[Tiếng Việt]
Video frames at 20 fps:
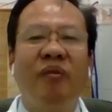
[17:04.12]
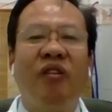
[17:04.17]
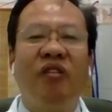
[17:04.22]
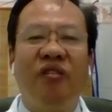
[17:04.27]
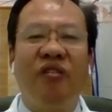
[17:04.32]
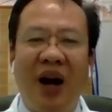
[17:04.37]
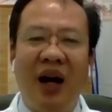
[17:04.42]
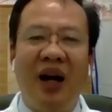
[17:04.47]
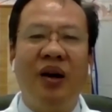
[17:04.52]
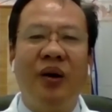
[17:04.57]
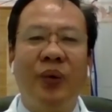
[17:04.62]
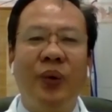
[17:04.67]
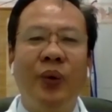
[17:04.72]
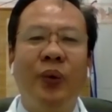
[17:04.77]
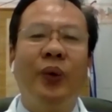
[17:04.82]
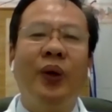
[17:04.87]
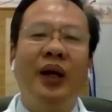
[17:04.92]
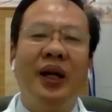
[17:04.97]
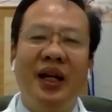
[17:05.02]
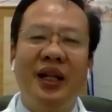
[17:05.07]
một phần
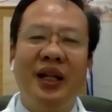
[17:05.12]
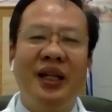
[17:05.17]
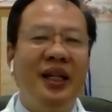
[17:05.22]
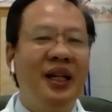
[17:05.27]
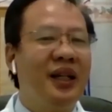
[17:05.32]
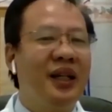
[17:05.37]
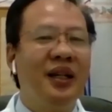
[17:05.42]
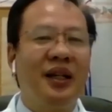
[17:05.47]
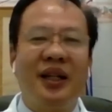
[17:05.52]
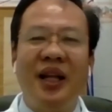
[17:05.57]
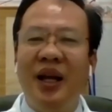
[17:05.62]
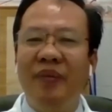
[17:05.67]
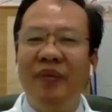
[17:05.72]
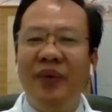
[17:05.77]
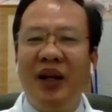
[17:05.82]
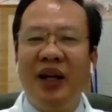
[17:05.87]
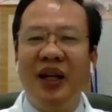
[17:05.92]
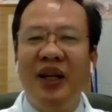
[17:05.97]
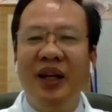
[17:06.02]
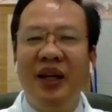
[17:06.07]
của cái tia cực
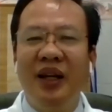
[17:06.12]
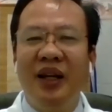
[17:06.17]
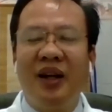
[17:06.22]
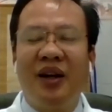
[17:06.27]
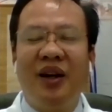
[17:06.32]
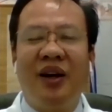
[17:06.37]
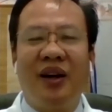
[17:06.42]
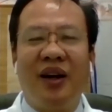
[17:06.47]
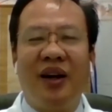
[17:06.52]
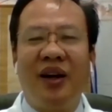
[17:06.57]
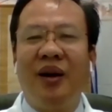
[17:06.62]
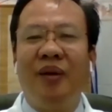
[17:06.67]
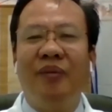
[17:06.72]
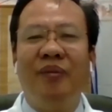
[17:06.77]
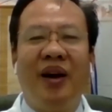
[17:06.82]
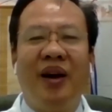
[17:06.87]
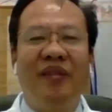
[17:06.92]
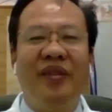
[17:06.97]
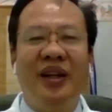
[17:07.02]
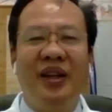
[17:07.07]
tím thôi còn nó
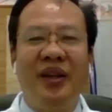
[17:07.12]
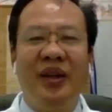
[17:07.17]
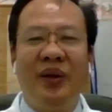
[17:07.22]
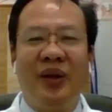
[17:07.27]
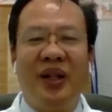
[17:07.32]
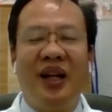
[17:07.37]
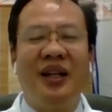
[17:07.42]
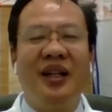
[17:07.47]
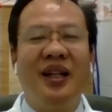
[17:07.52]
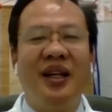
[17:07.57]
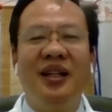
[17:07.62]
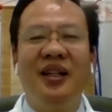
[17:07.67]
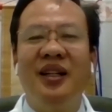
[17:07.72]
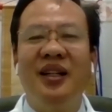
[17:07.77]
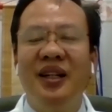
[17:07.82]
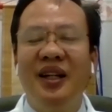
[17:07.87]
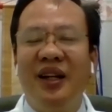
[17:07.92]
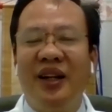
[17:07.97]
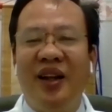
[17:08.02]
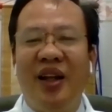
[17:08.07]
không bảo vệ nhiều thành thử
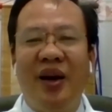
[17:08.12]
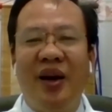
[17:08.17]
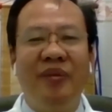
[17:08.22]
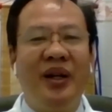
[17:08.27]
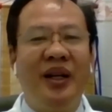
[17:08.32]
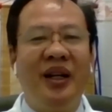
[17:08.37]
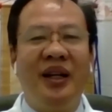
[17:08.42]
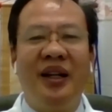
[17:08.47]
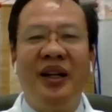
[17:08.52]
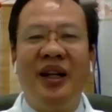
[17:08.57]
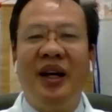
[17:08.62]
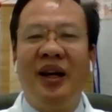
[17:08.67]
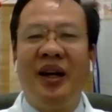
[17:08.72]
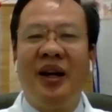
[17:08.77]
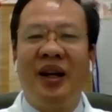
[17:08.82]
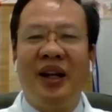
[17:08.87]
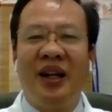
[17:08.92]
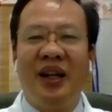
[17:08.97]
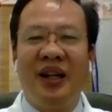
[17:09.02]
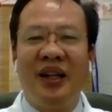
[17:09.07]
nếu mình
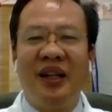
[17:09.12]
à,